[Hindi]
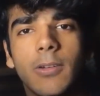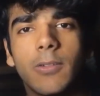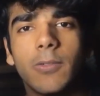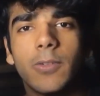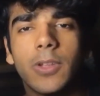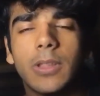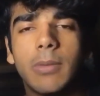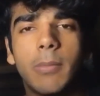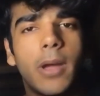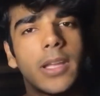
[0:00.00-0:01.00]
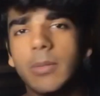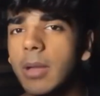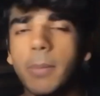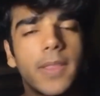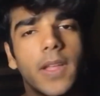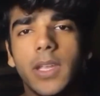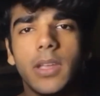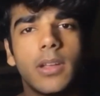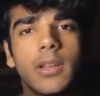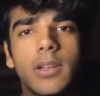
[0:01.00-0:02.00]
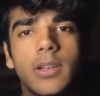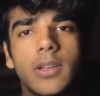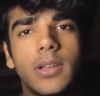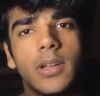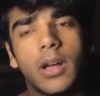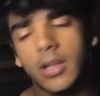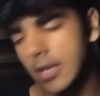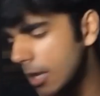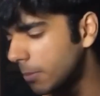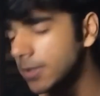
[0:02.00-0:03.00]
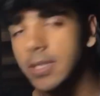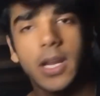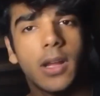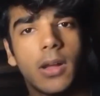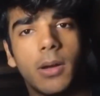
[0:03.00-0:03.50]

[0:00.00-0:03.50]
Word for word: फिर दिमाग में आया कि भाई पता नहीं एक बज रहे हैं